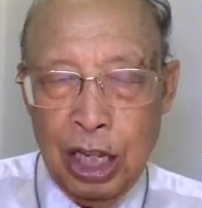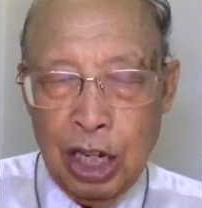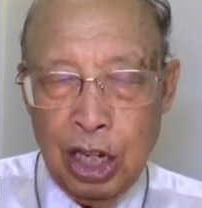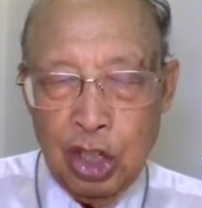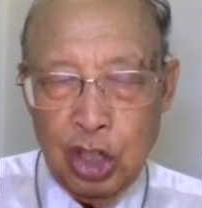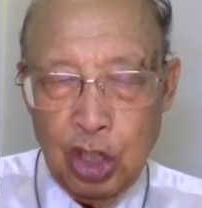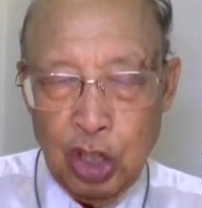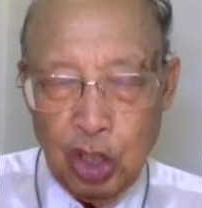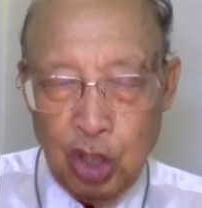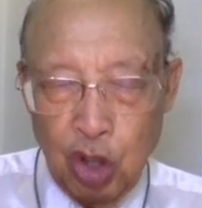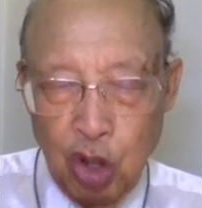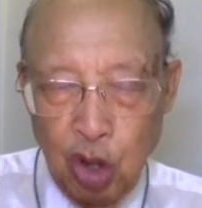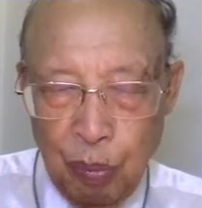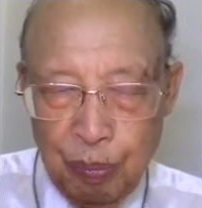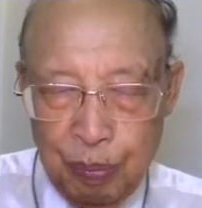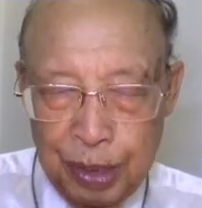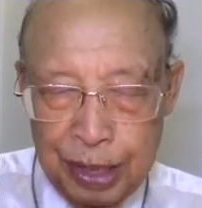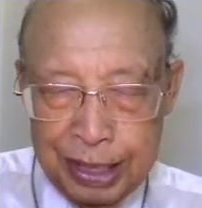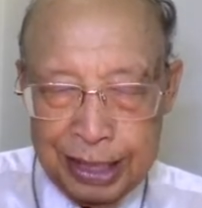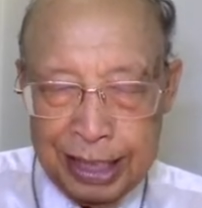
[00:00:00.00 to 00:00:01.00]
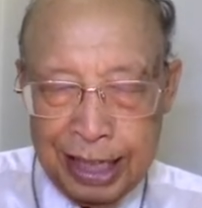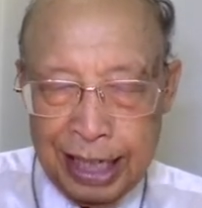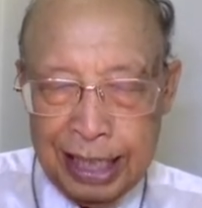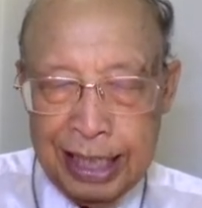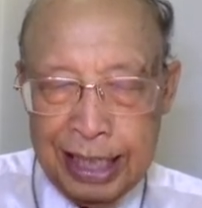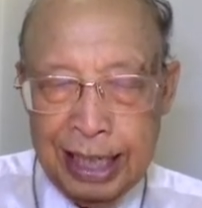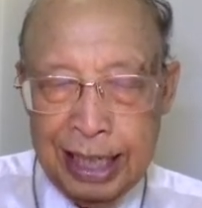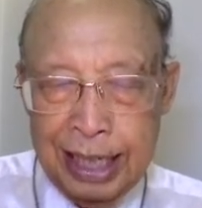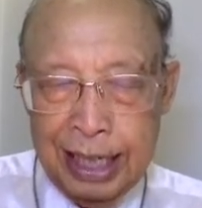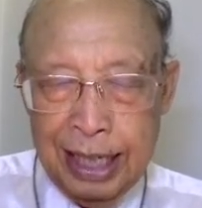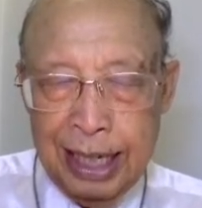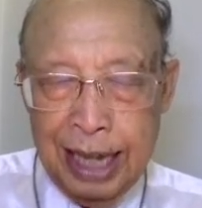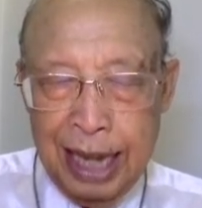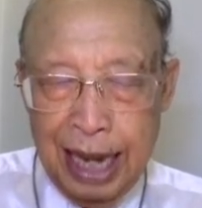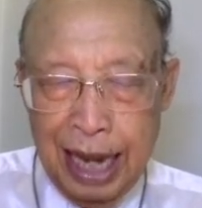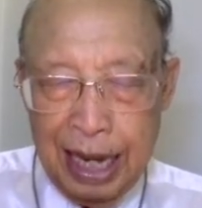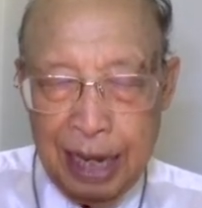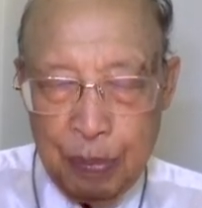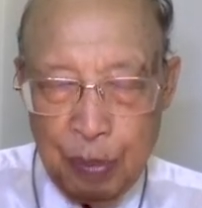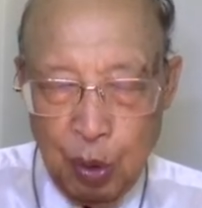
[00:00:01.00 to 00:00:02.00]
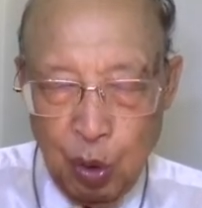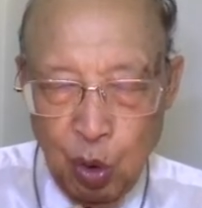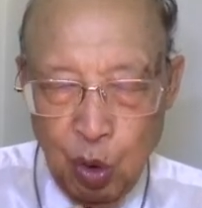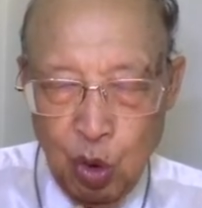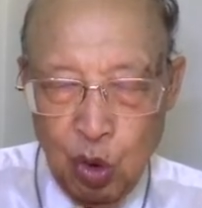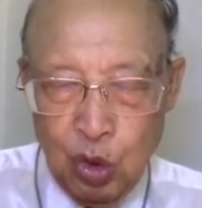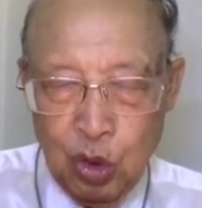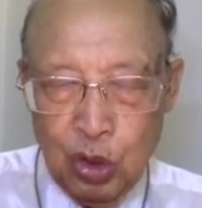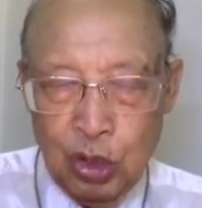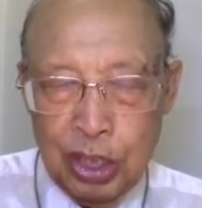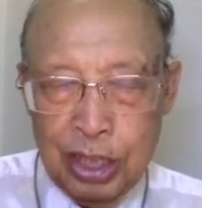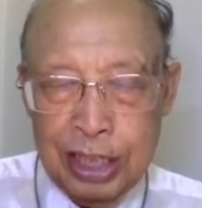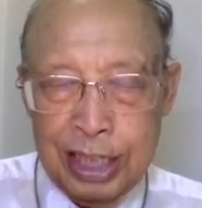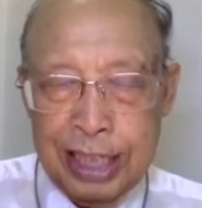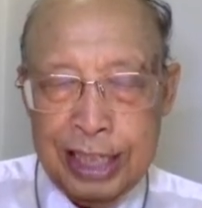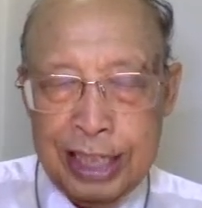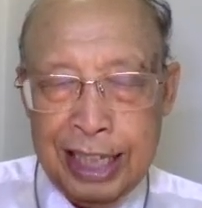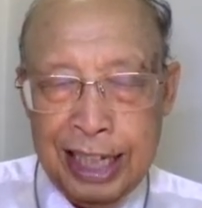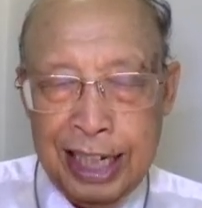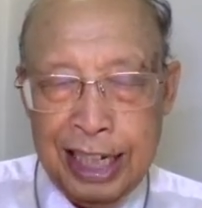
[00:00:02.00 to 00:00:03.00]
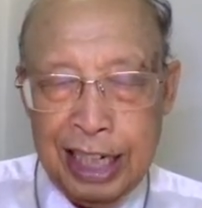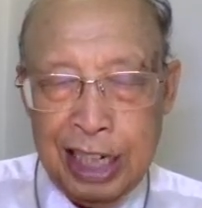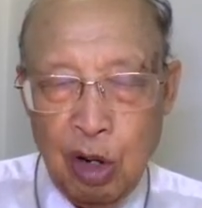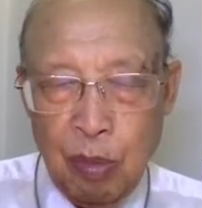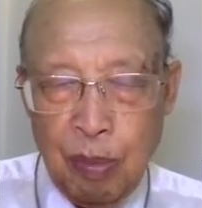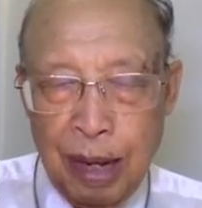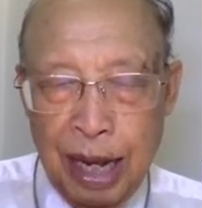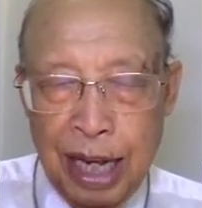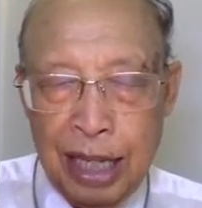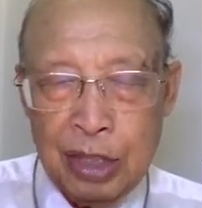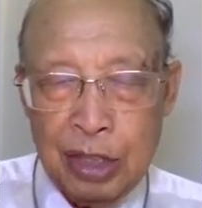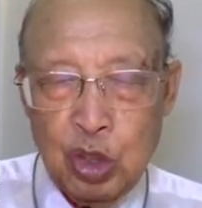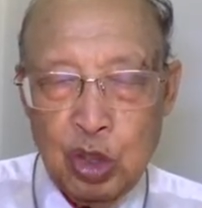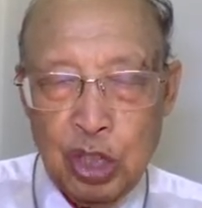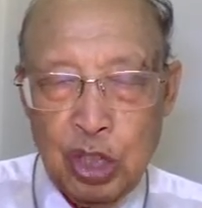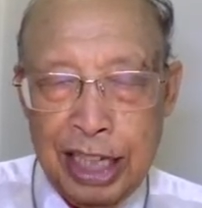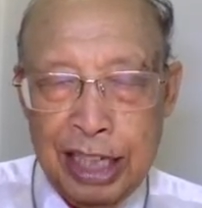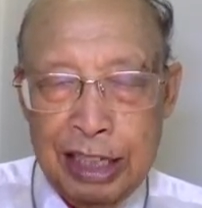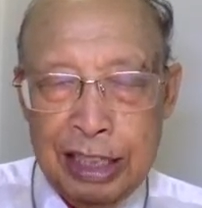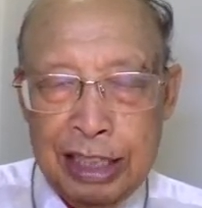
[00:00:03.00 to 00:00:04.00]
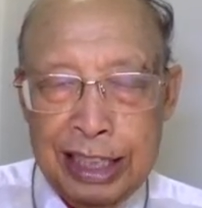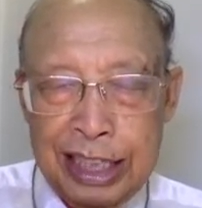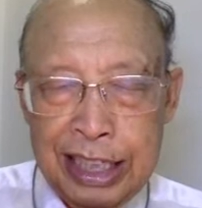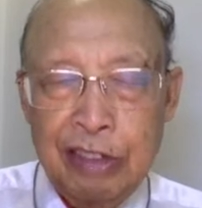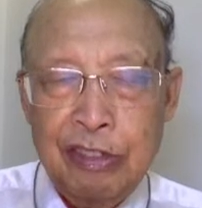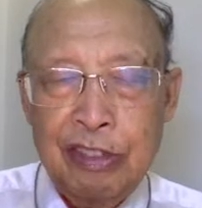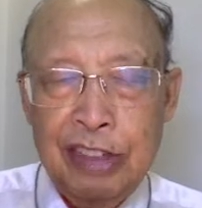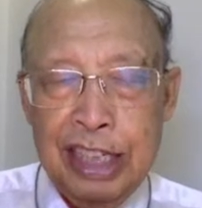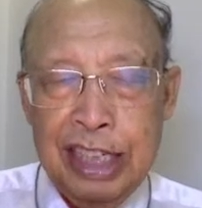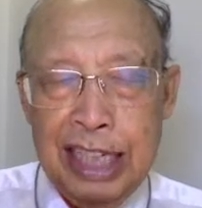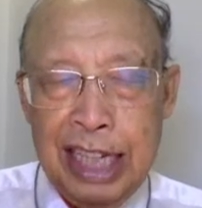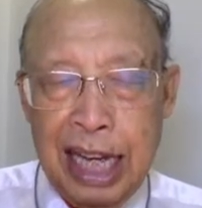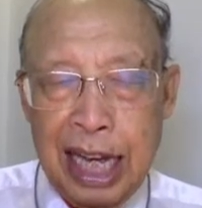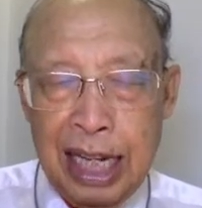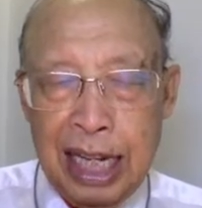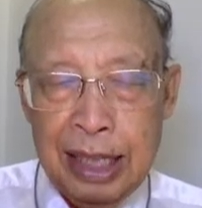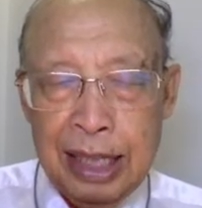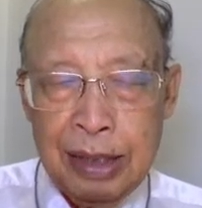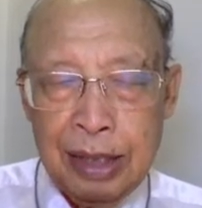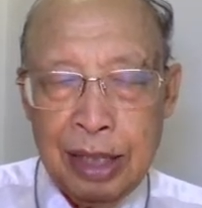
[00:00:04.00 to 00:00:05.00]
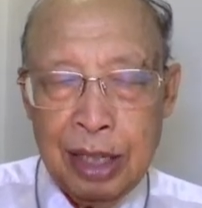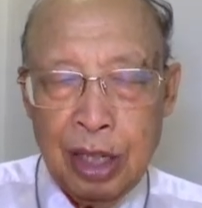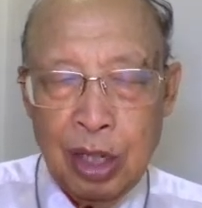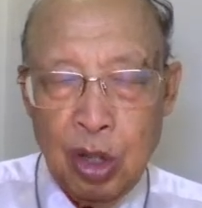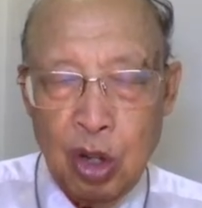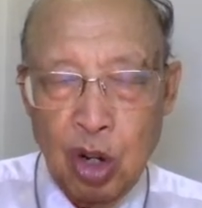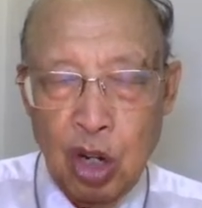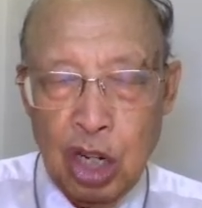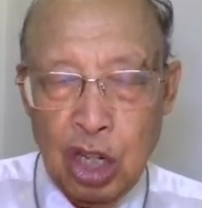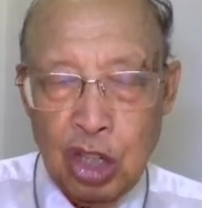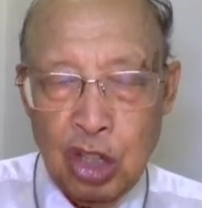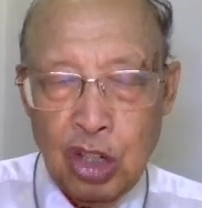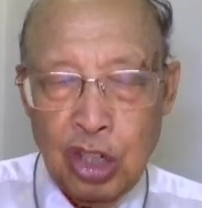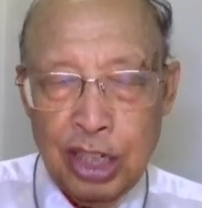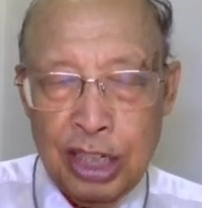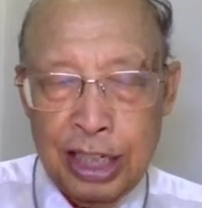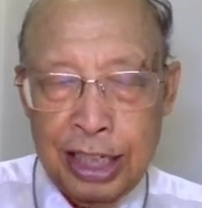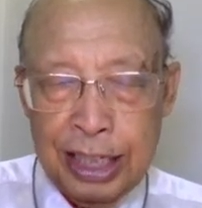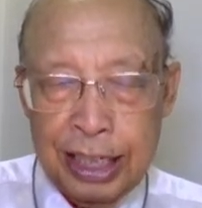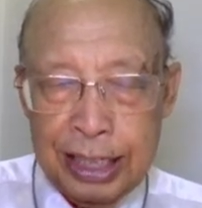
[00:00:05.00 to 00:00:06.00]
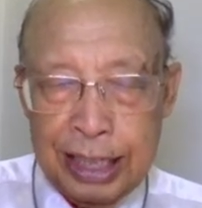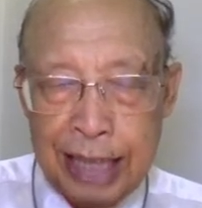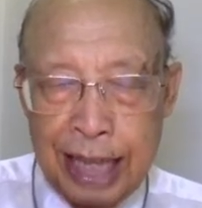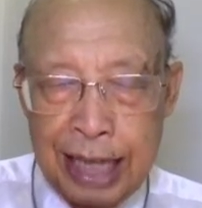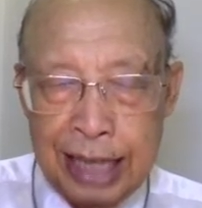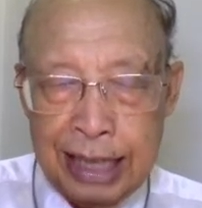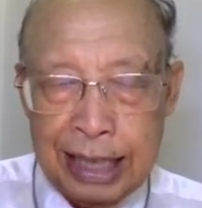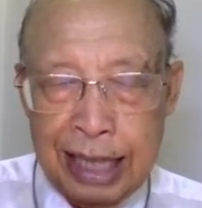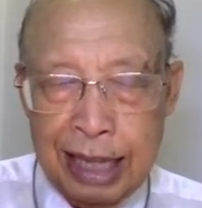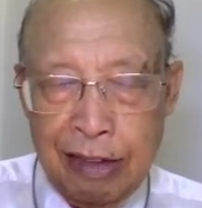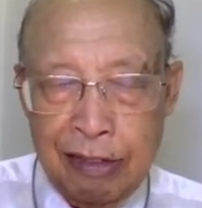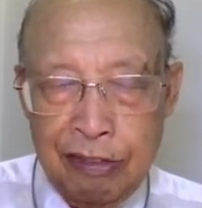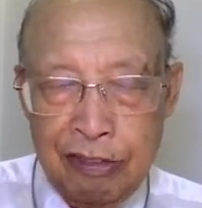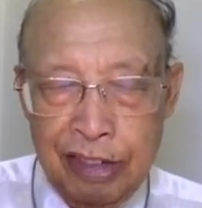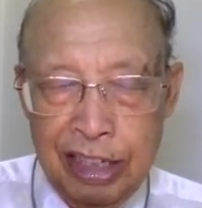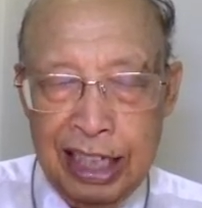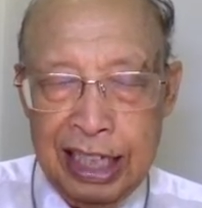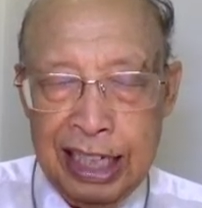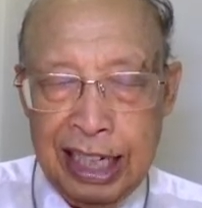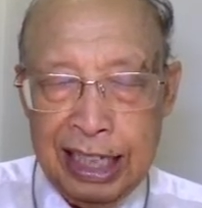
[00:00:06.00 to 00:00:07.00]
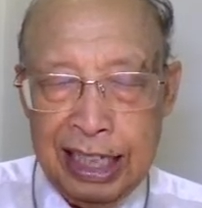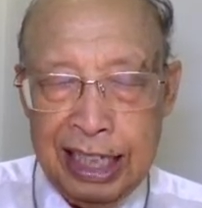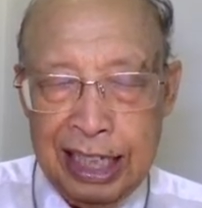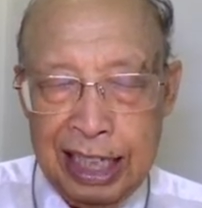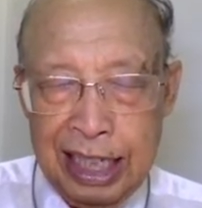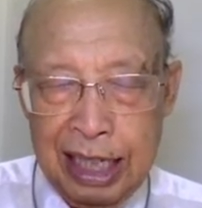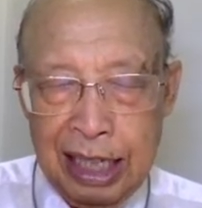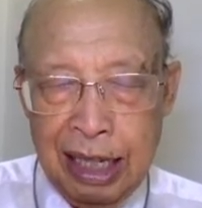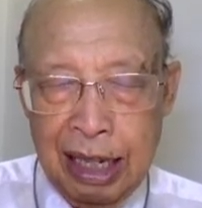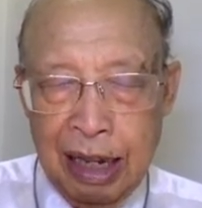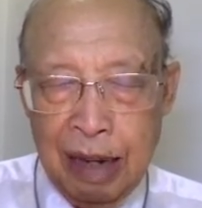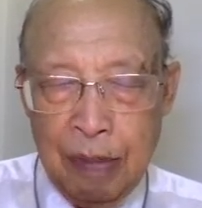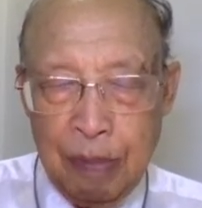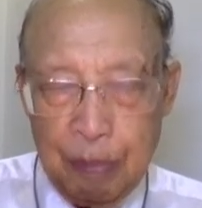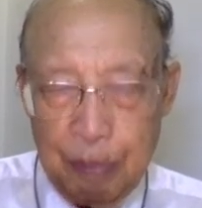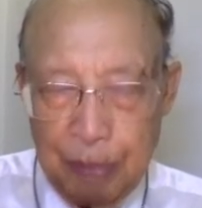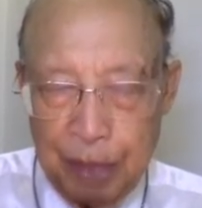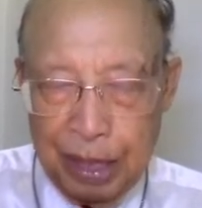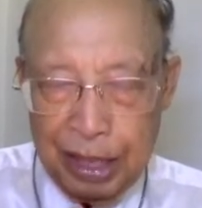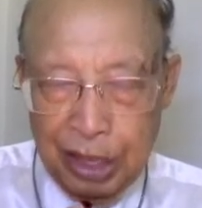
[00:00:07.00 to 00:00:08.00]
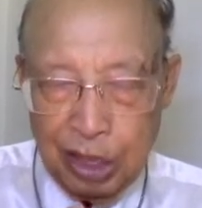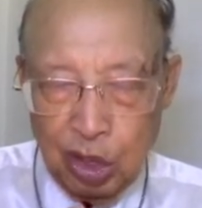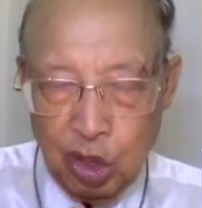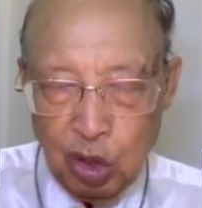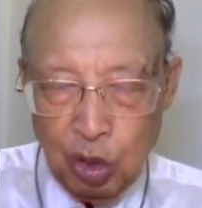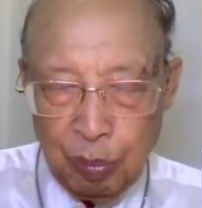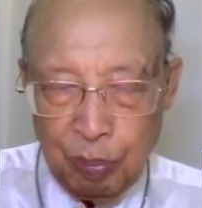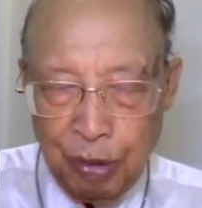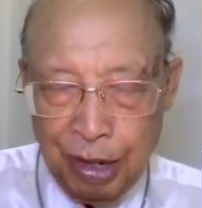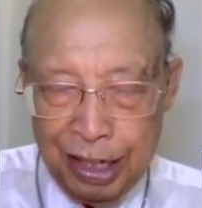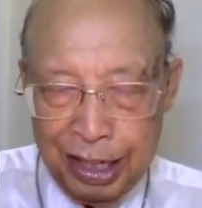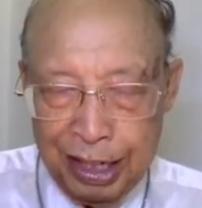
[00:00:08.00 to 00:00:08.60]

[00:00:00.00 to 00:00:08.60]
หน่อยขอเปิดใจให้พระองค์ได้เสด็จเข้ามาอยู่ในคิดวิญญาณของเขาหน่อย ตั้งแต่วินาทีนี้เป็นต้นไป